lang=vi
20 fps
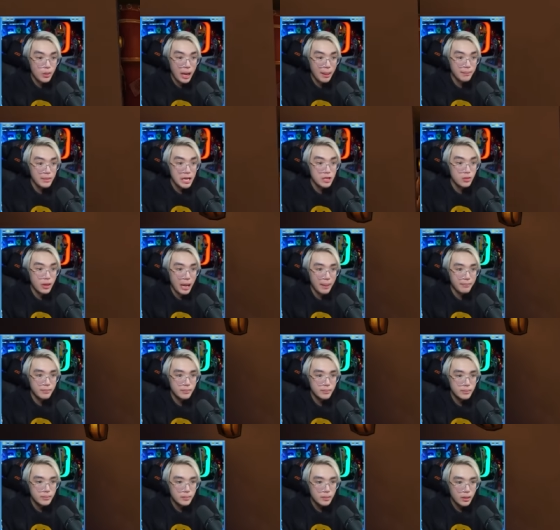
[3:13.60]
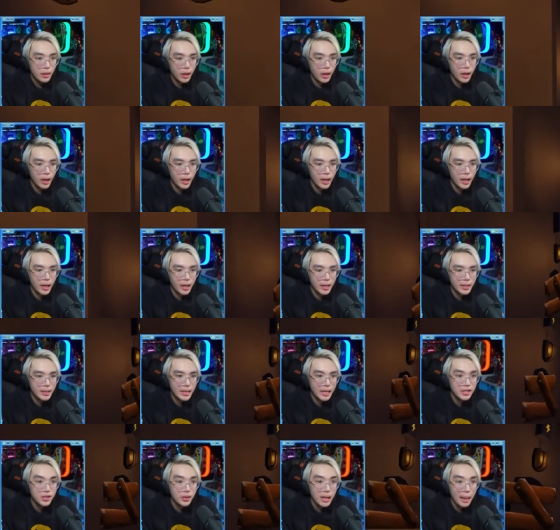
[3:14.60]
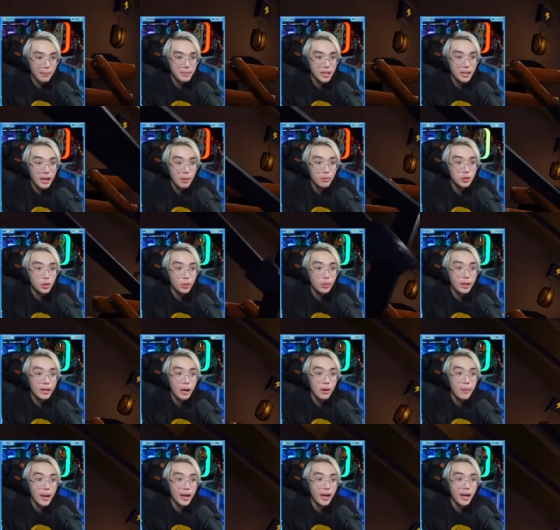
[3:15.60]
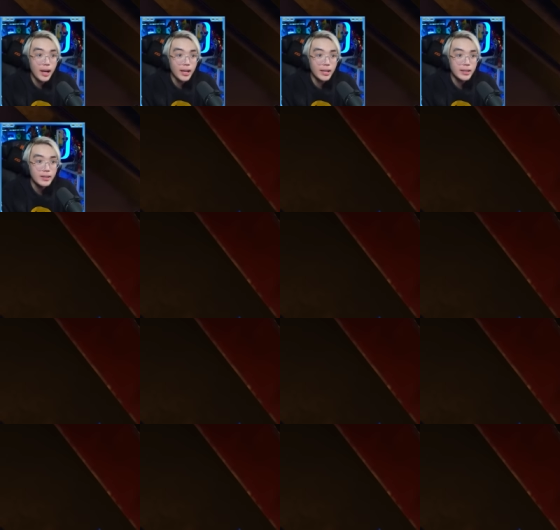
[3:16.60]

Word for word: hầm nhảy xuống hầm ờ nhảy xuống hầm chắc không xuống được đâu bạn ơi